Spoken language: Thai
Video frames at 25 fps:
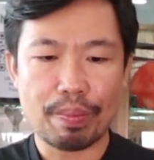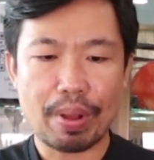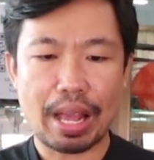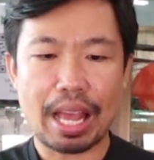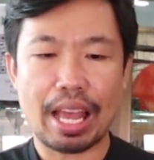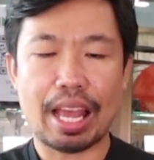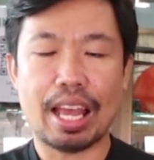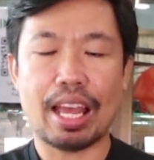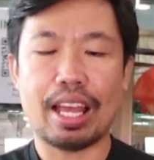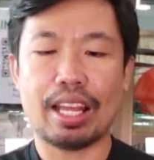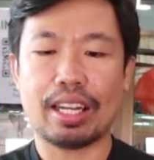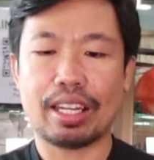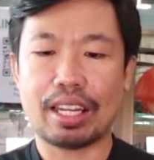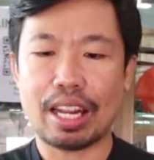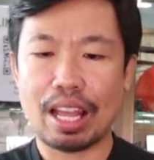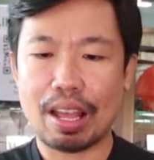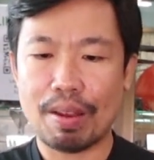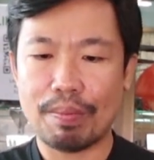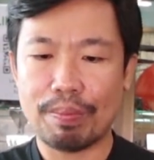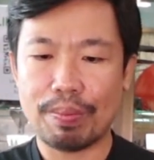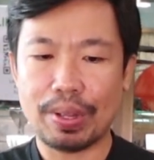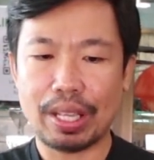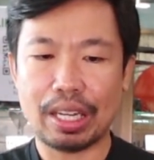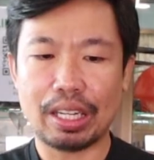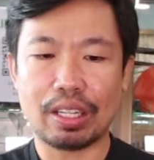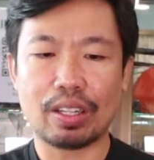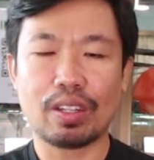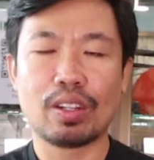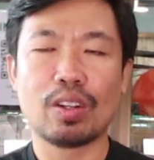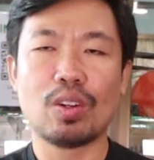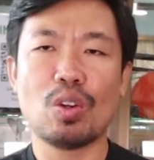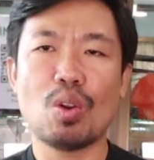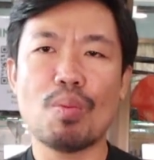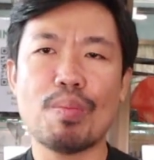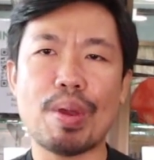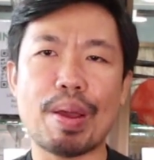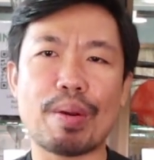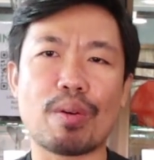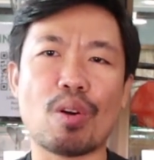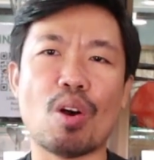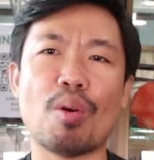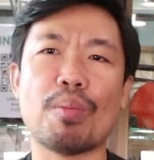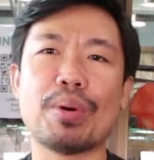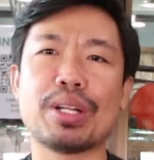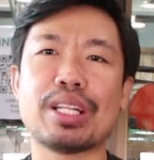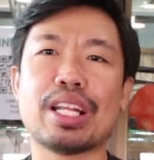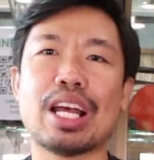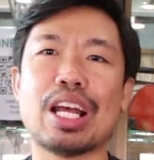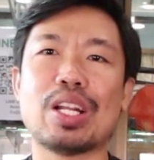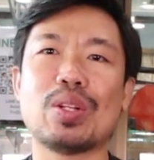มาทำเป็นรูปแบบขอ
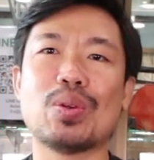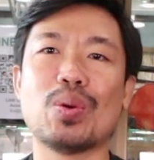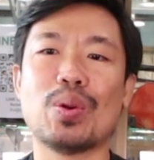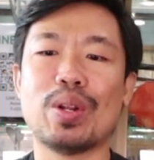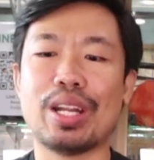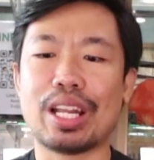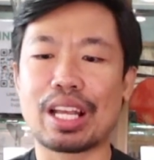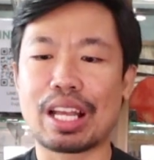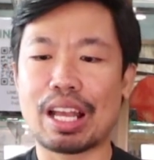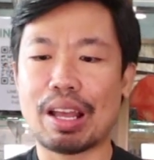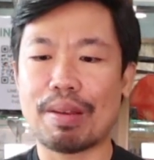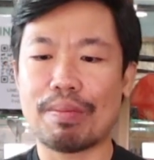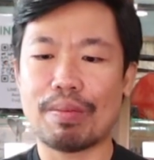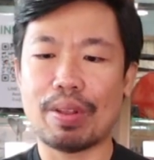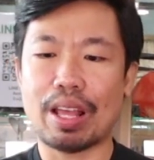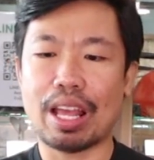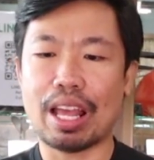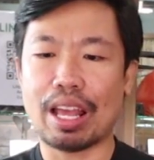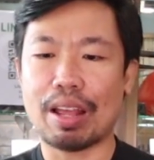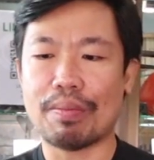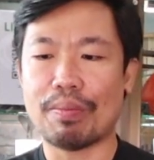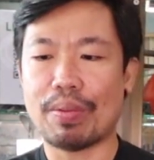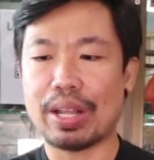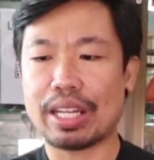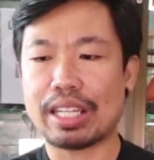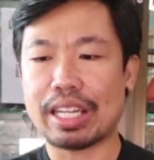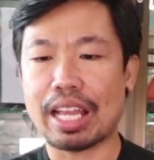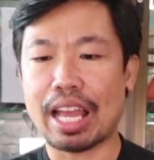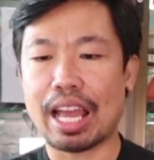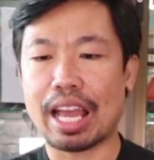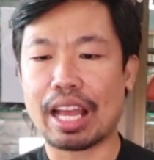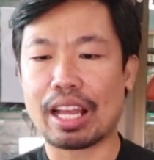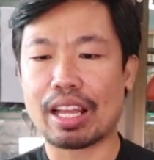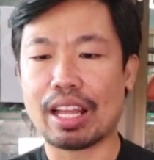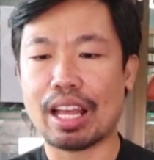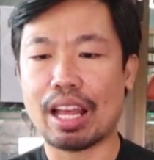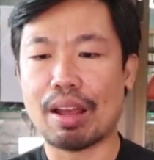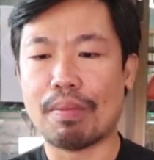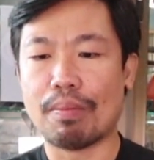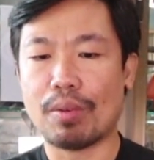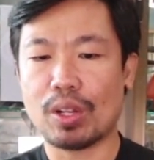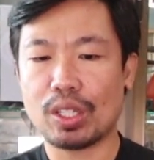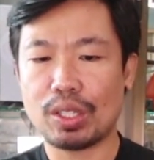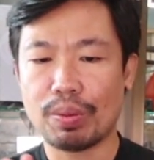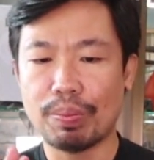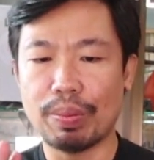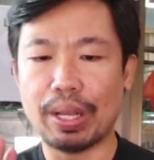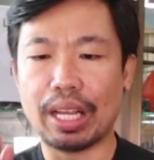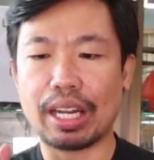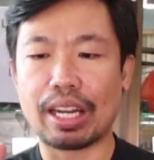งประชาชนนะครับมาจากม
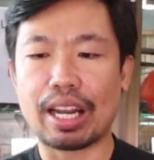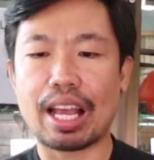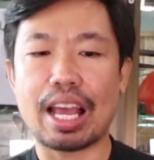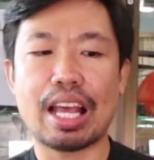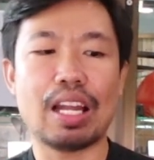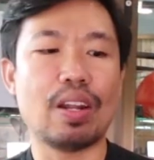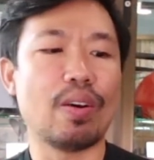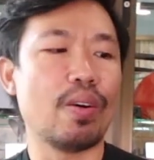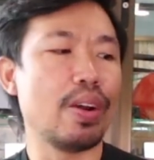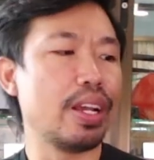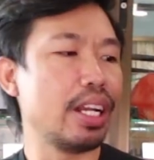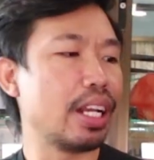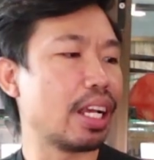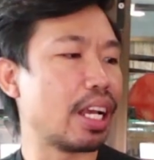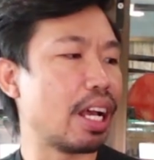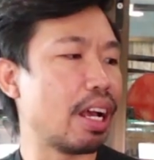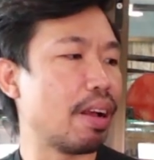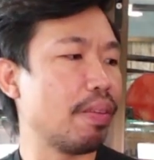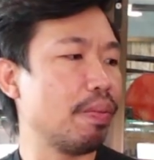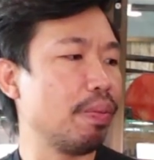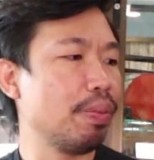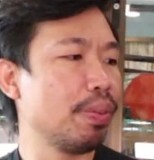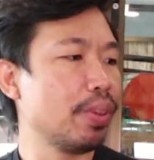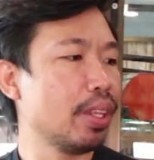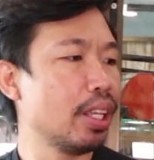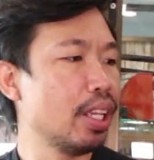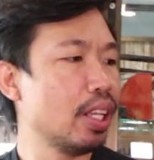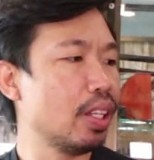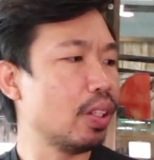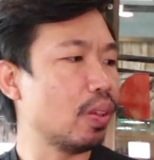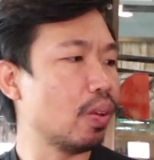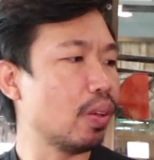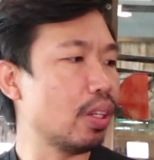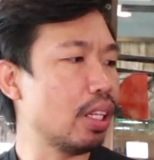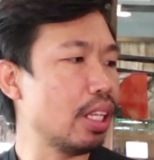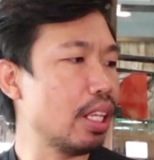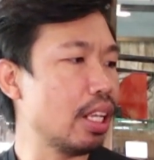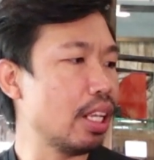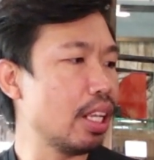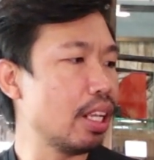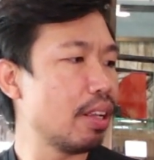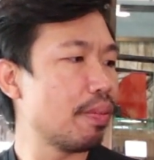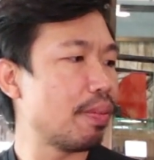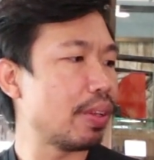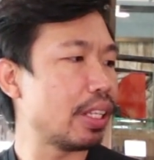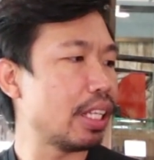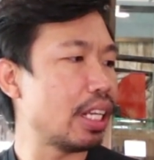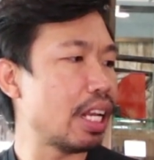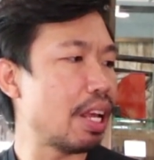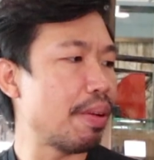อสเบิร์ก500 นะครับ ตัวนี้
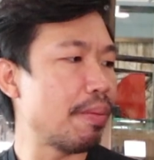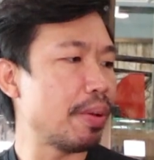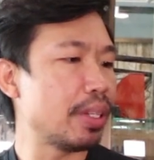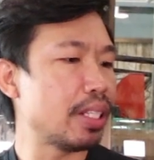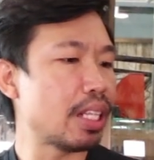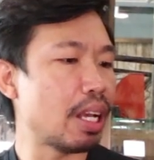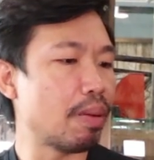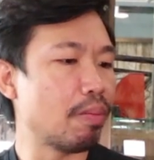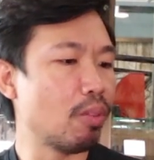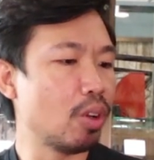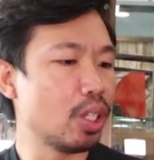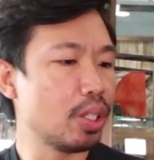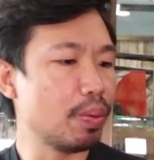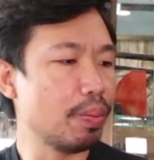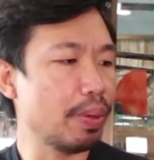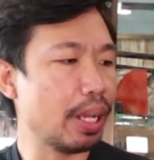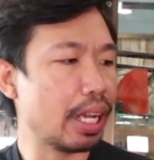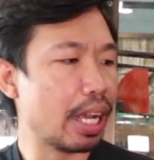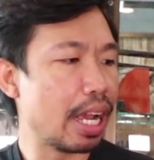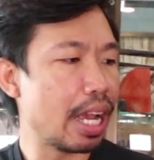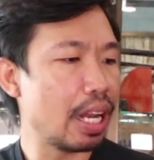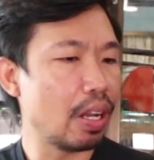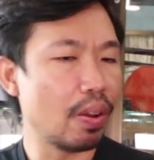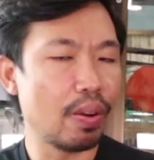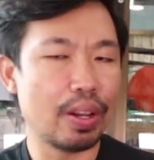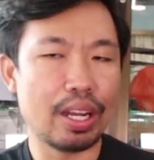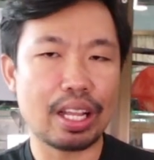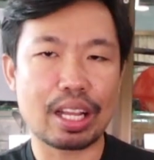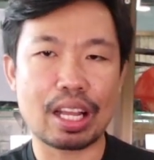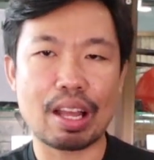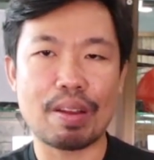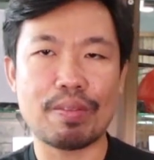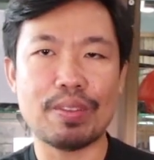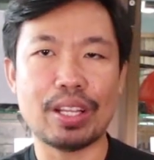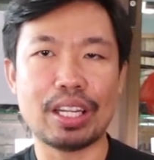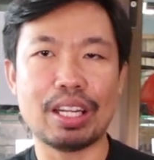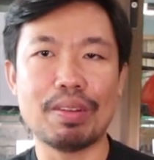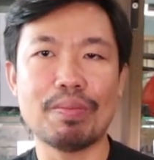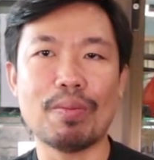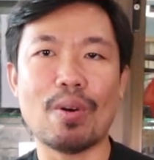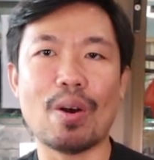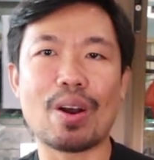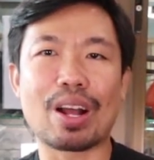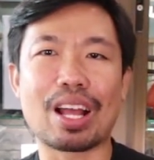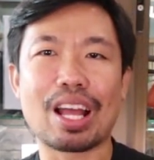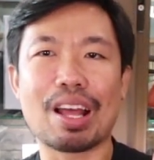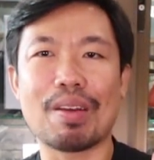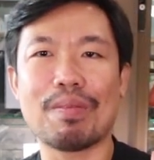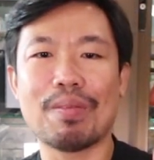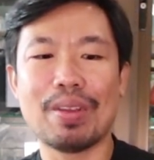พัฒนามาจากมอสเบิร์ก500 นะครับ อย่างที่บ
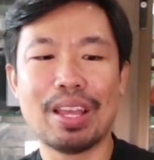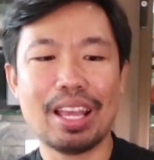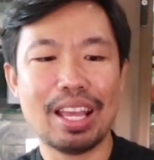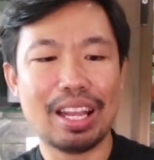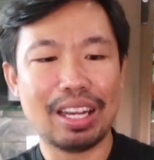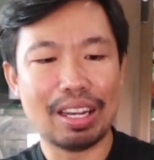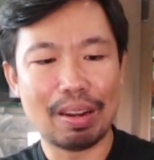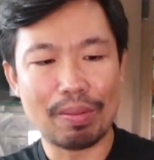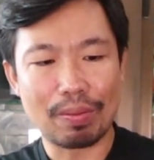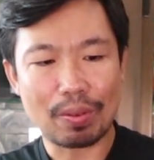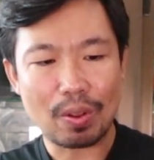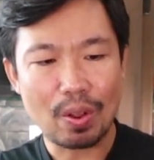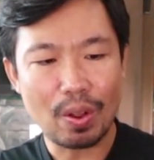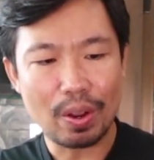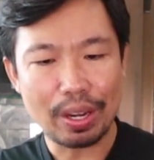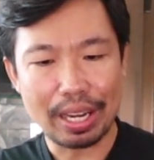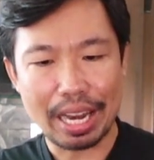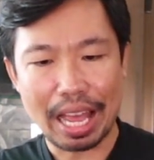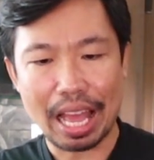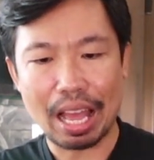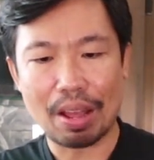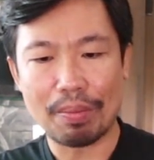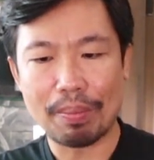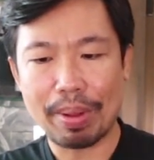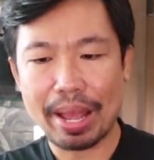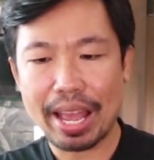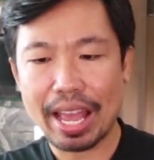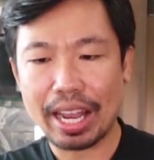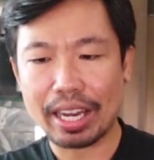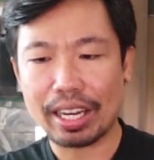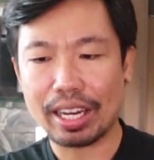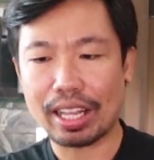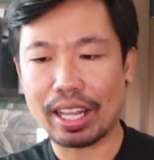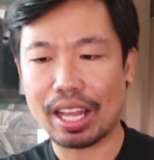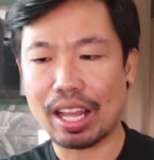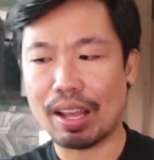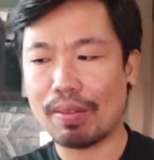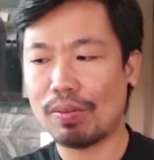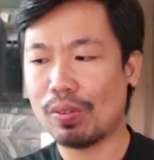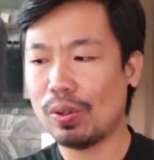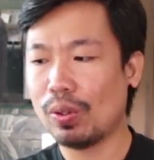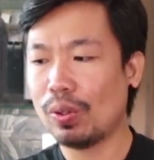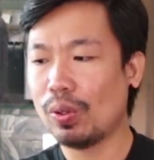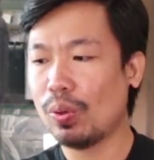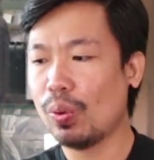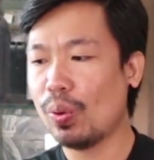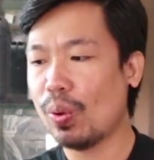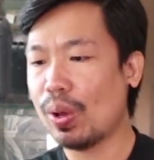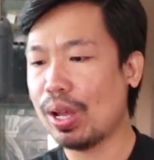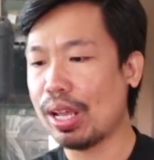อกครับลำกล้องหนามากนะครับ
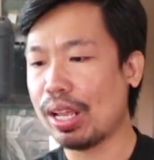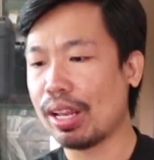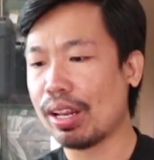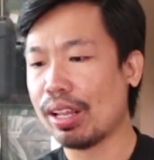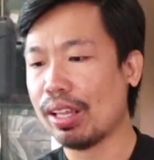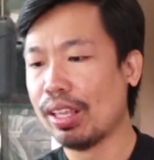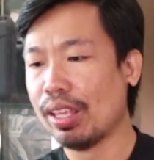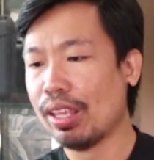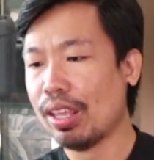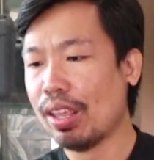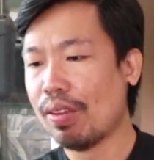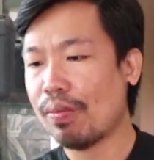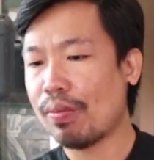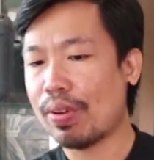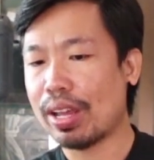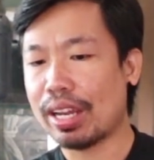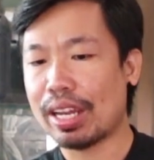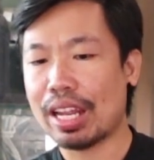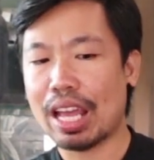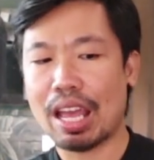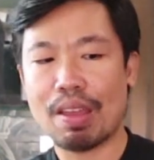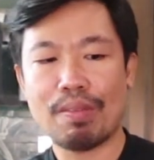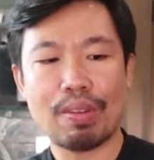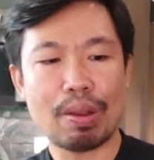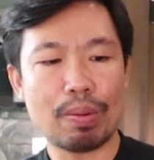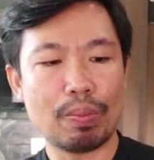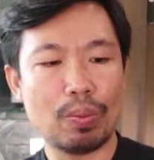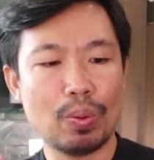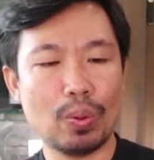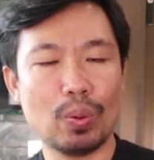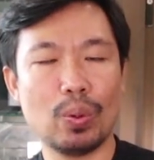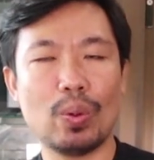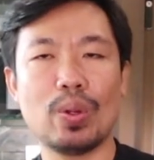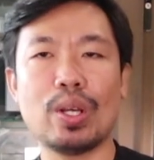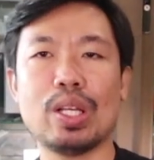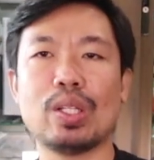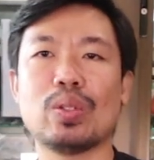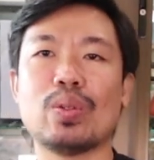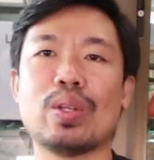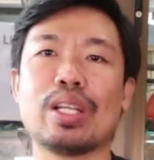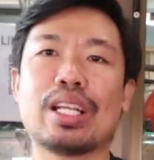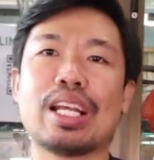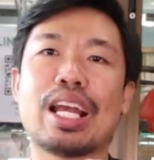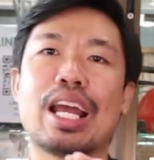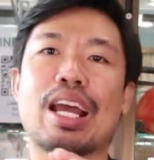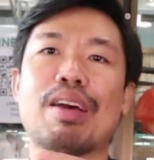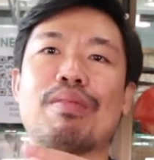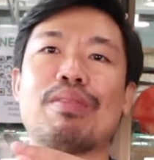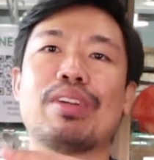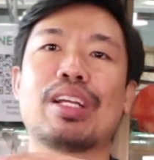ด้วยการท้ายแม็กพูด้วยสวย
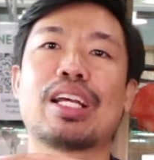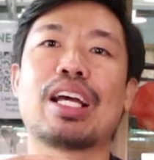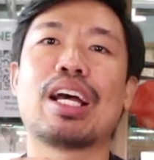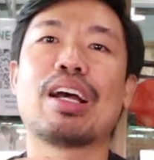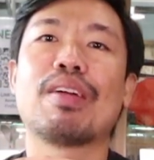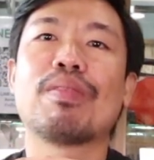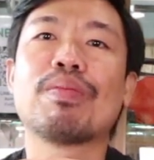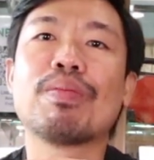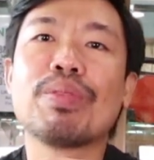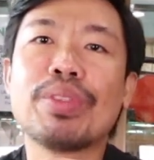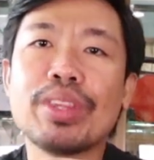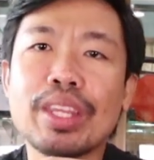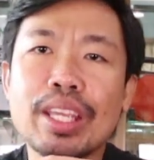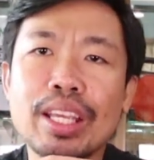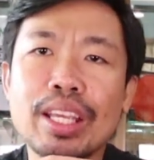งามนะครับ